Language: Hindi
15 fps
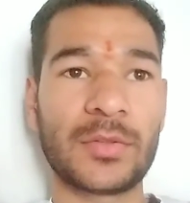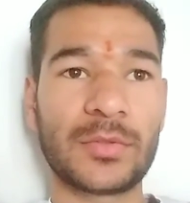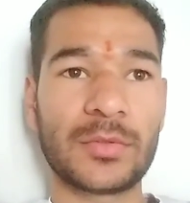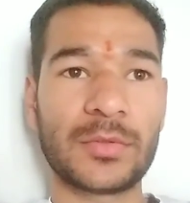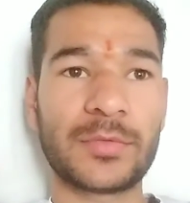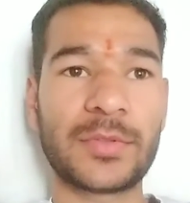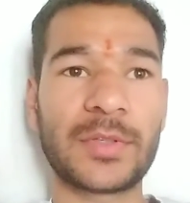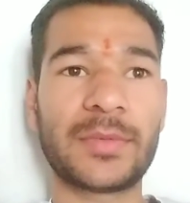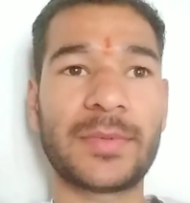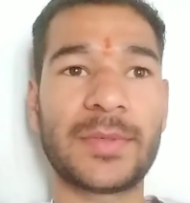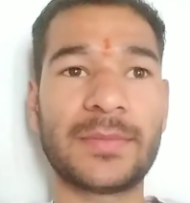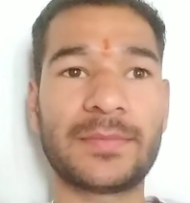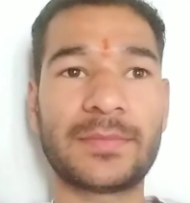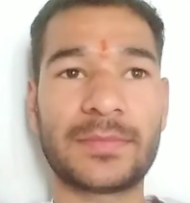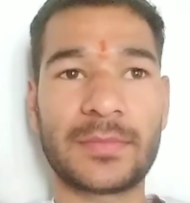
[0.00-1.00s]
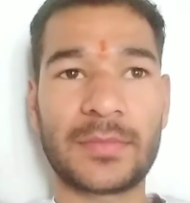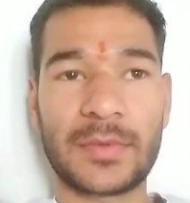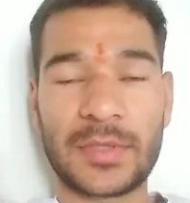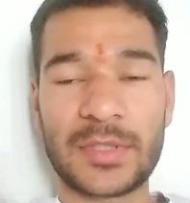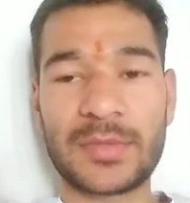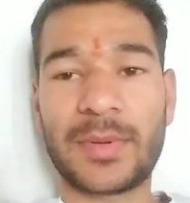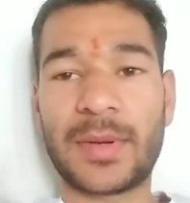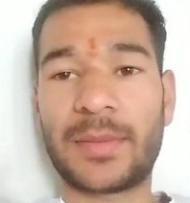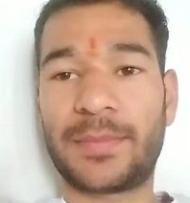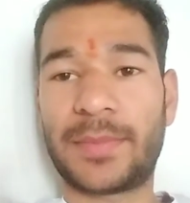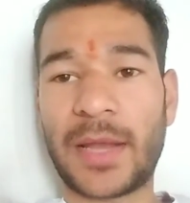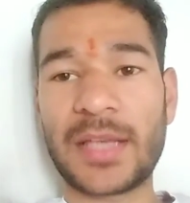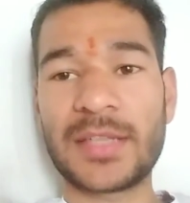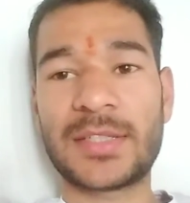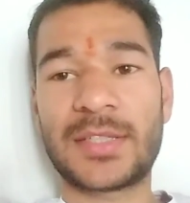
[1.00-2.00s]
तो फिर भी इस बार
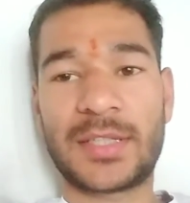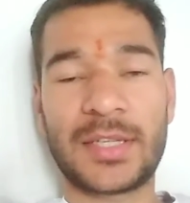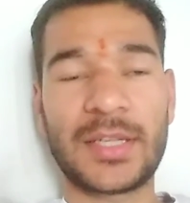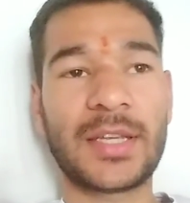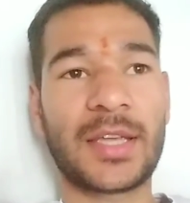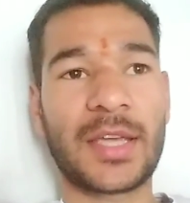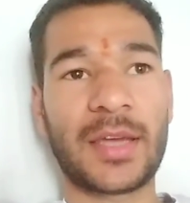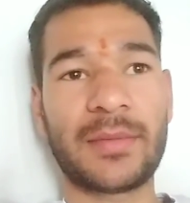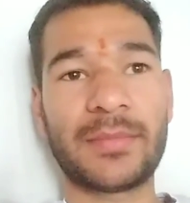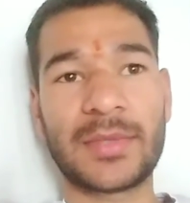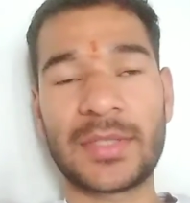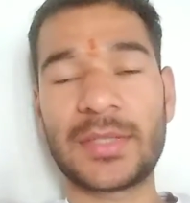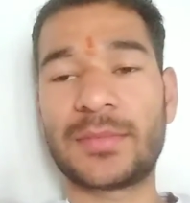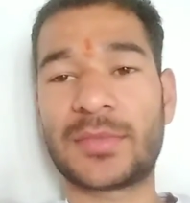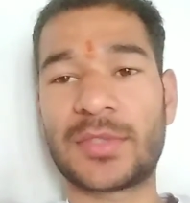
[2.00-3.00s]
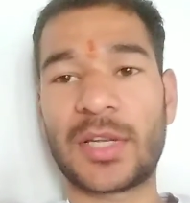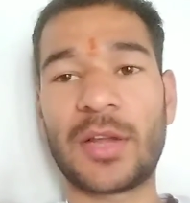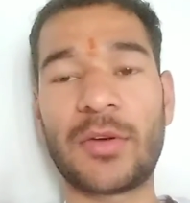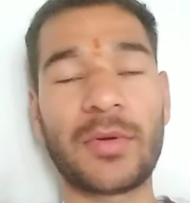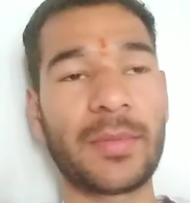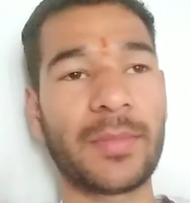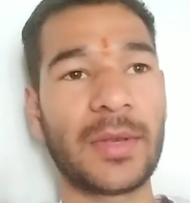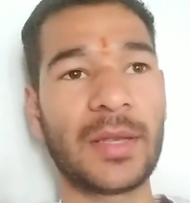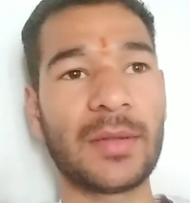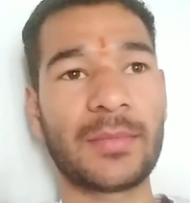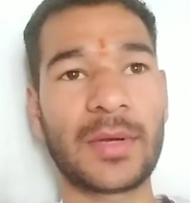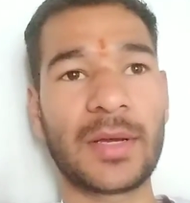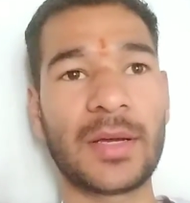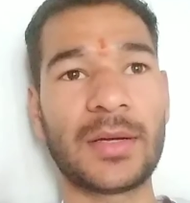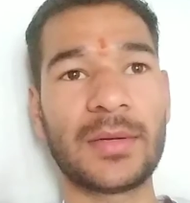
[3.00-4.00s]
प्राइस ठीक है मतलब चला हुआ पल्लम
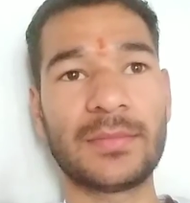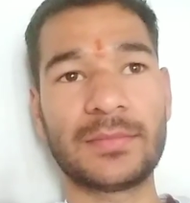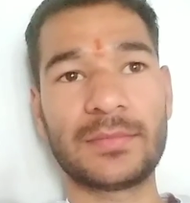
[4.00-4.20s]
का